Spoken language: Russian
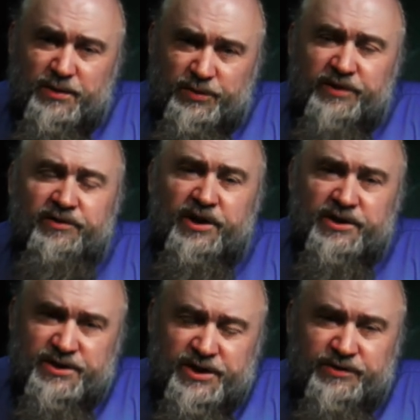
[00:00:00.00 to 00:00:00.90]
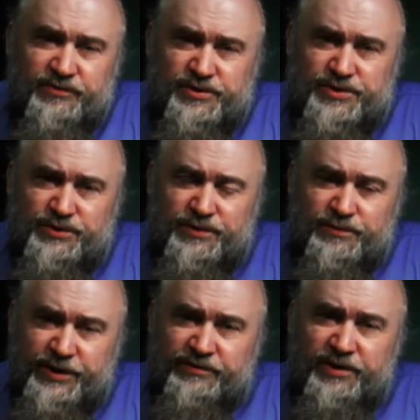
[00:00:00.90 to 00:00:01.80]
Правильно оценивают все
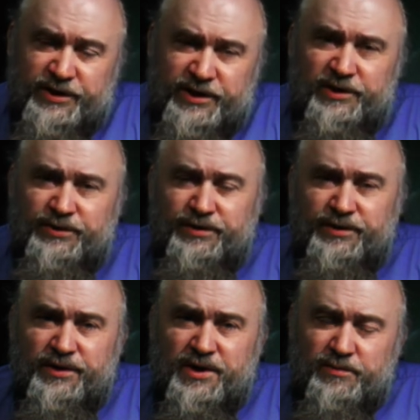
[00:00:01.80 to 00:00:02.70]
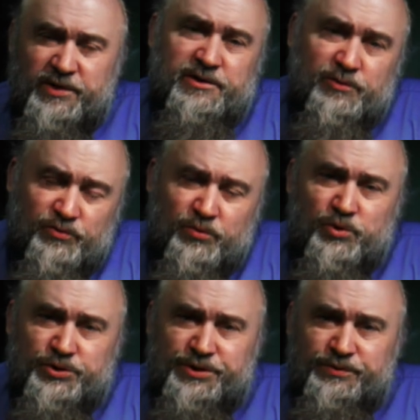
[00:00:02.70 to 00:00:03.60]
по Евангелию, по Слову
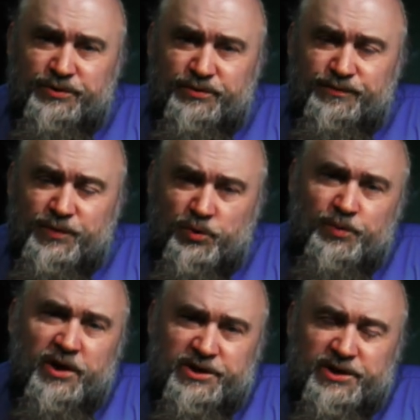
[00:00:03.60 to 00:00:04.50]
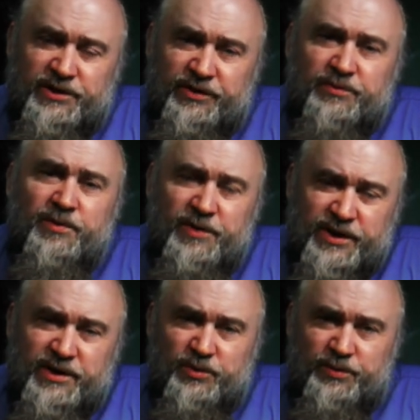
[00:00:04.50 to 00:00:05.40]
Божьему. Упал человек,
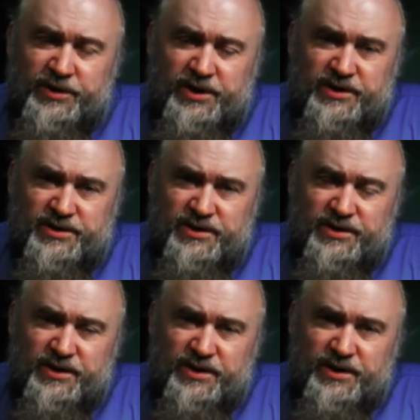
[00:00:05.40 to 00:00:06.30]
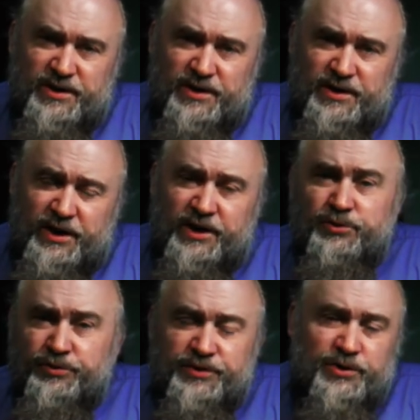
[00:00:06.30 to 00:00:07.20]
помоги ему подняться. И
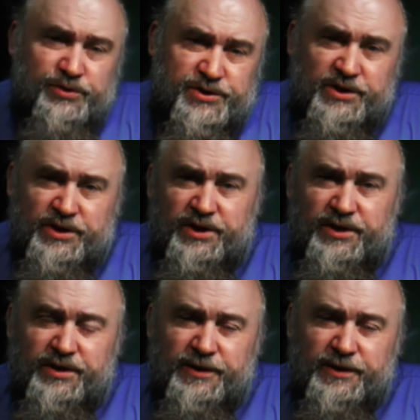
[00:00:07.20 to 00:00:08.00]
одной и второй стороне.